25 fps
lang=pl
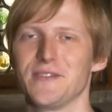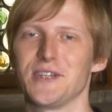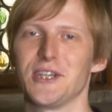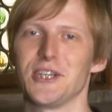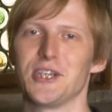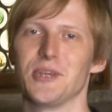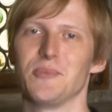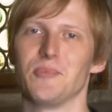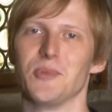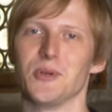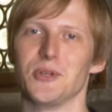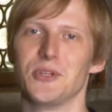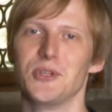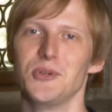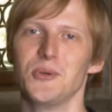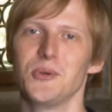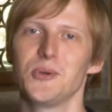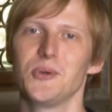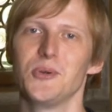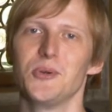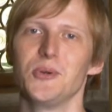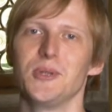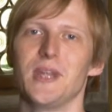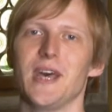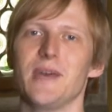czasie
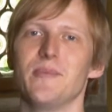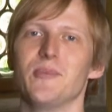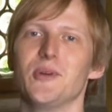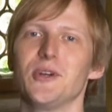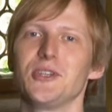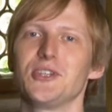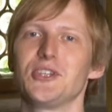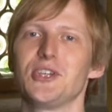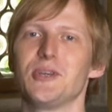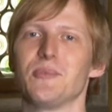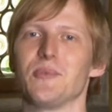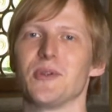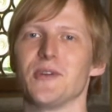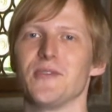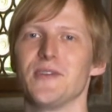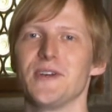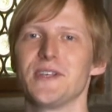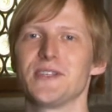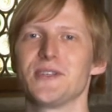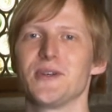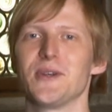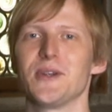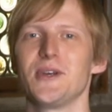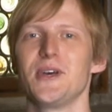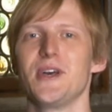posiłku najmłodszy
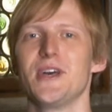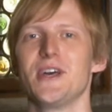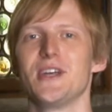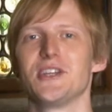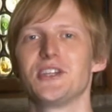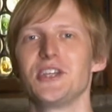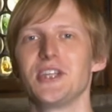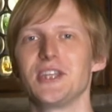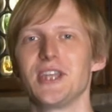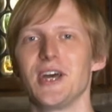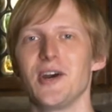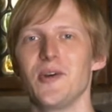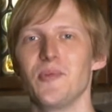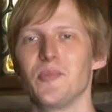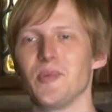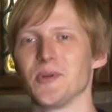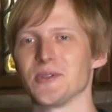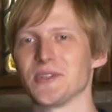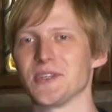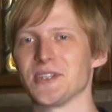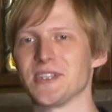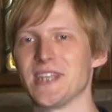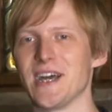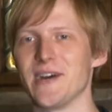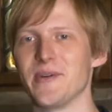profesor czytał
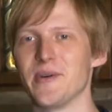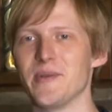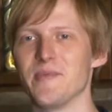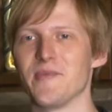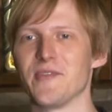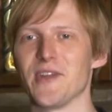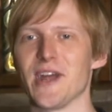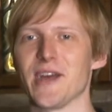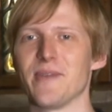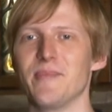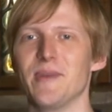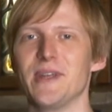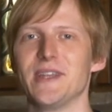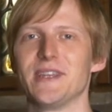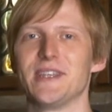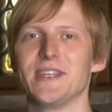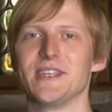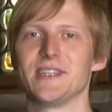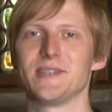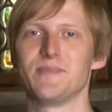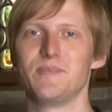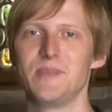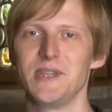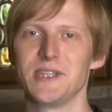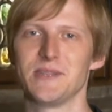pozostałym
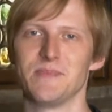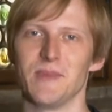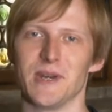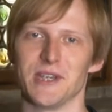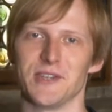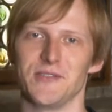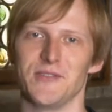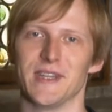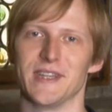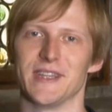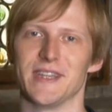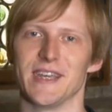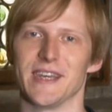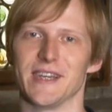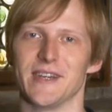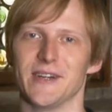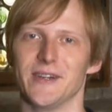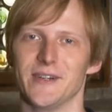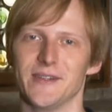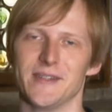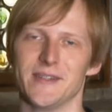fragmenty z Pisma Świętego.